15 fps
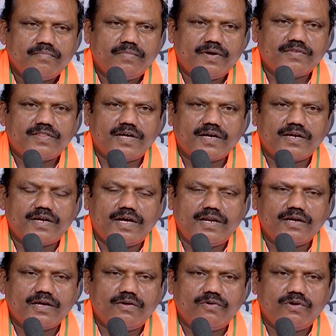బస్తాకు
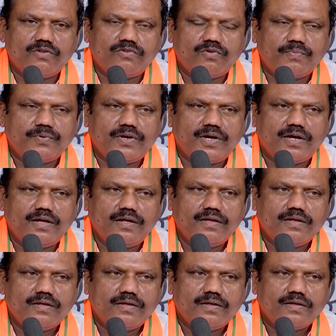నాలుగు కిలోల చొప్పున
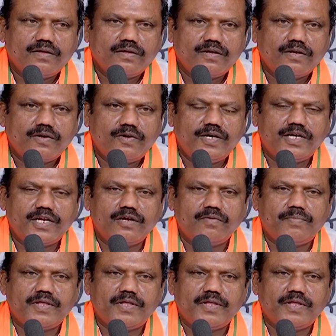క్వింటల్కు